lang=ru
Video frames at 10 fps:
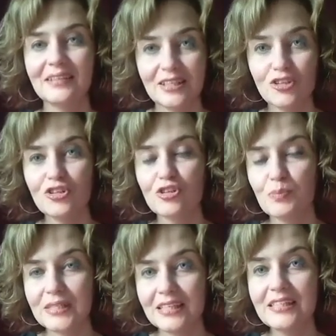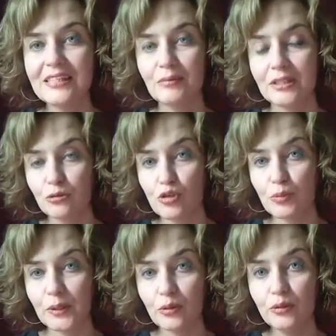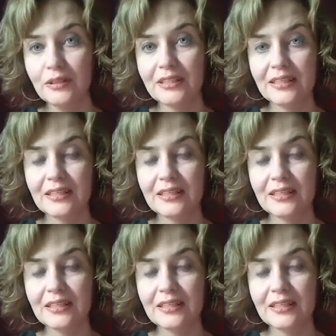конечно же, специалистам они тоже подходят как